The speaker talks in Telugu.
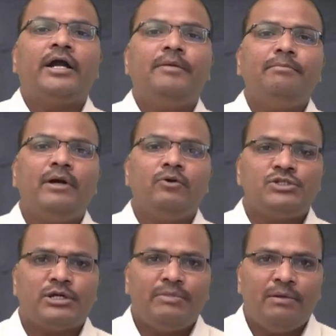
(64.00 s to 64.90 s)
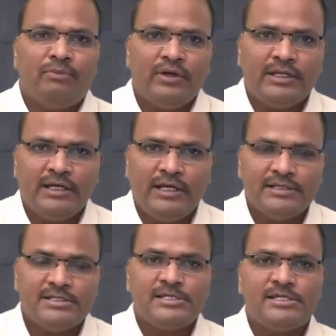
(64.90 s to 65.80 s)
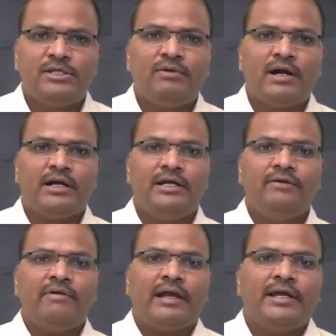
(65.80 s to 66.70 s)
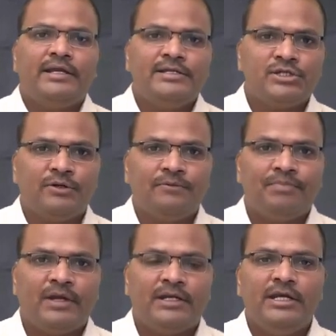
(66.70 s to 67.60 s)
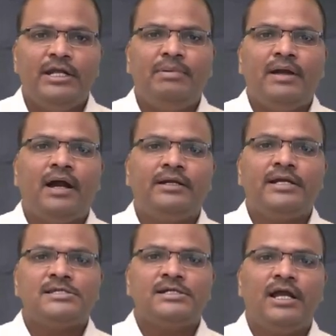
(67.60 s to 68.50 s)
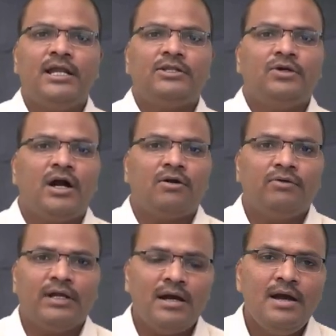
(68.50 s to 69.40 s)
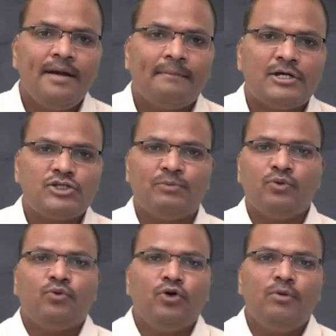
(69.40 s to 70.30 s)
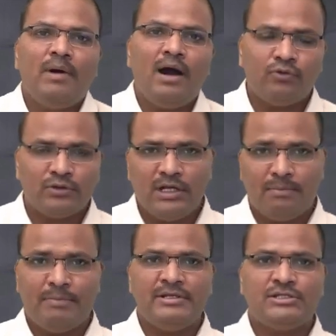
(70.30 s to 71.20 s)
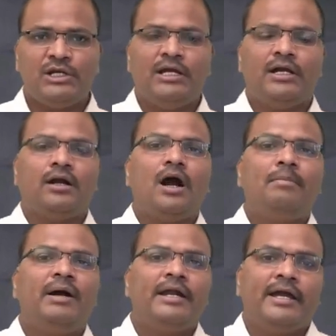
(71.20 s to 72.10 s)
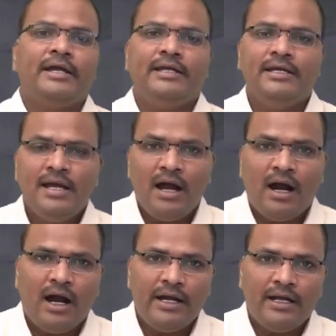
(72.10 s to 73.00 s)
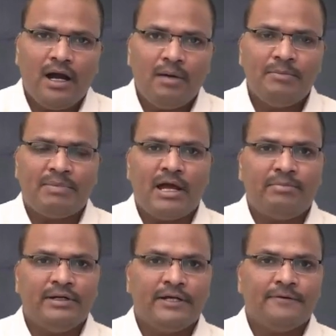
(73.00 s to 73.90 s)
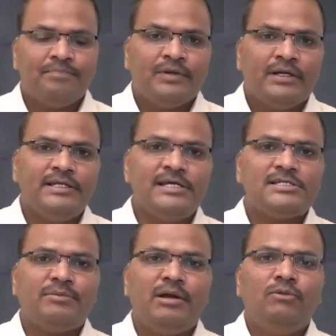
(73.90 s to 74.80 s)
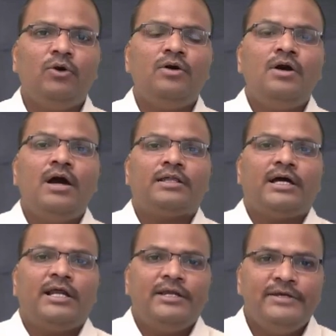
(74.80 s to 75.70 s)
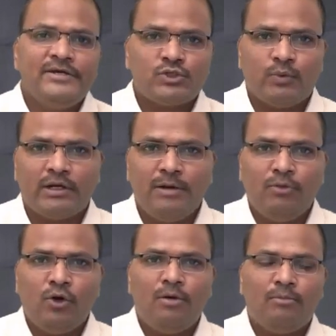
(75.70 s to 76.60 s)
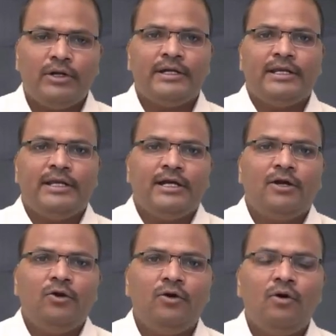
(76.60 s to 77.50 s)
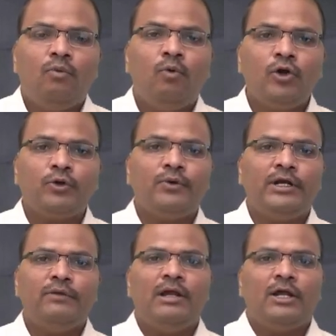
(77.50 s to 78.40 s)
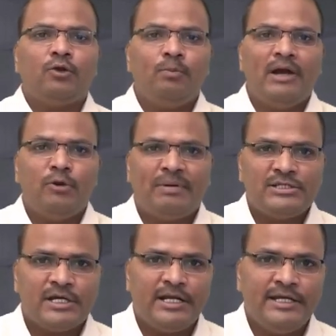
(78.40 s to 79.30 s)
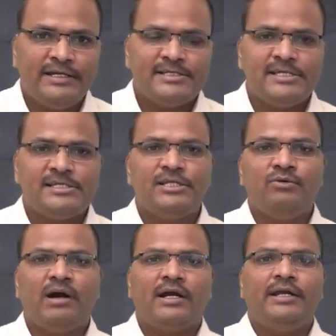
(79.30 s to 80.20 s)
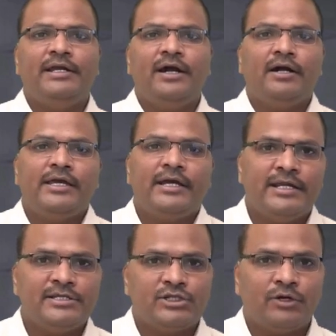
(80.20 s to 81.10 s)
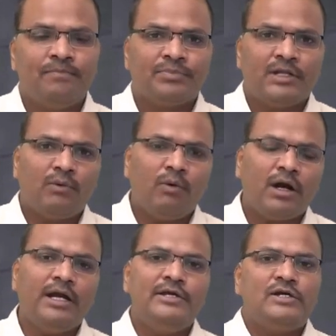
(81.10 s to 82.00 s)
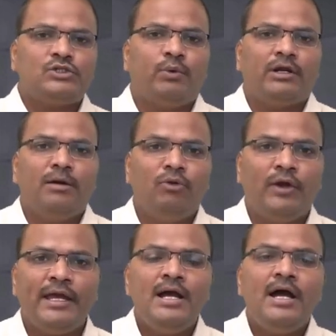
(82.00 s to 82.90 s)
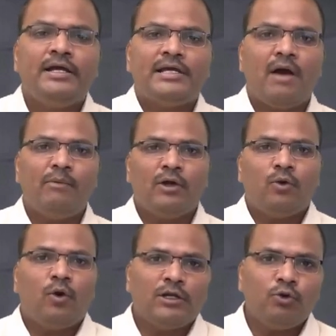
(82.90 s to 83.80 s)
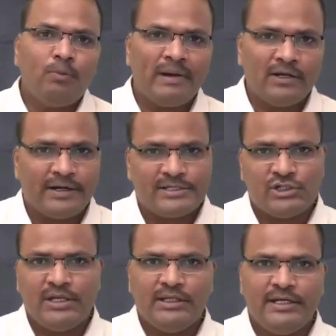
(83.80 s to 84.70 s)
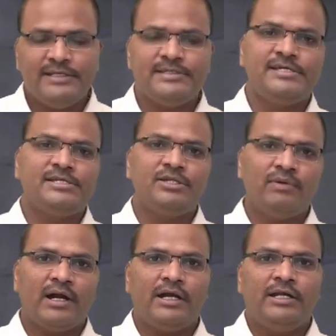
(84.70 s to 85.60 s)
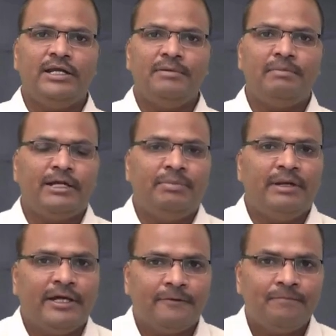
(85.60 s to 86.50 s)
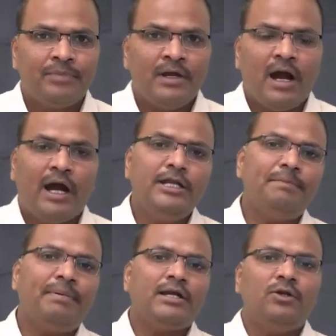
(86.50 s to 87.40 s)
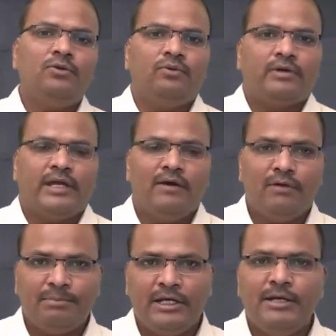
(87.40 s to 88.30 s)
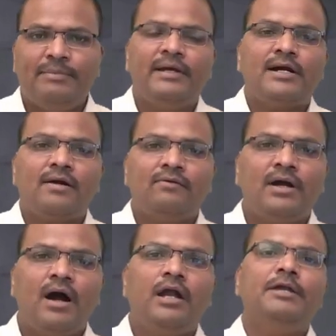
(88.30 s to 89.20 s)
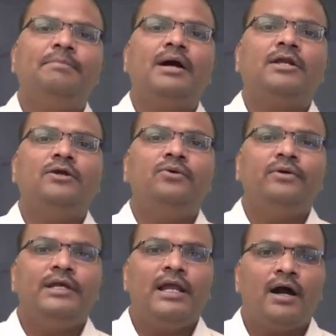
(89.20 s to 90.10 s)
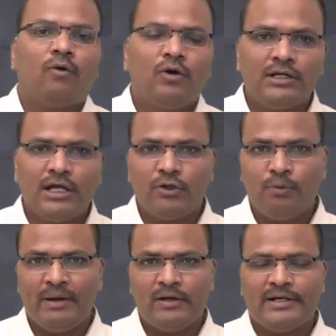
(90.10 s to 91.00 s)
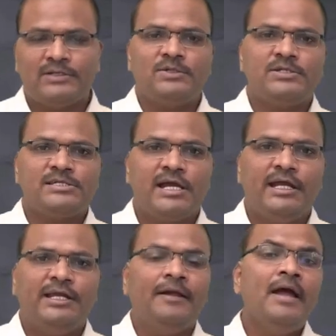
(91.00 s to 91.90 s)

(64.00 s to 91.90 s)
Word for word: అగమ్య గోచరమైపోయేదని జేసీ దివాకర్ రెడ్డి వ్యాఖ్యానించారు టీడీపీ అడ్రస్ గల్లత్తు కాకుండా పసుపు కుంకుమ వృద్ధాప్య పింఛన్లే కాపాడాయని ఆయన అభిప్రాయపడ్డారు ఇదే సమయంలో తన నియోజకవర్గంలో మొన్నటి ఎన్నికల్లో ఓటుకు రెండు వేల రూపాయలు పంచాలని జేసీ దివాకర్ రెడ్డి అంగీకరించారు తన ఒక్క నియోజకవర్గంలోనే యాభై కోట్ల రూపాయలు ఖర్చు అయిందని జేసీ దివాకర్ రెడ్డి బయటపెట్టారు అన్ని పార్టీలు కేవలం టీడీపీనే కాకుండా అన్ని పార్టీలు ఇలా కోట్లాది రూపాయలు ఖర్చు చేశాయని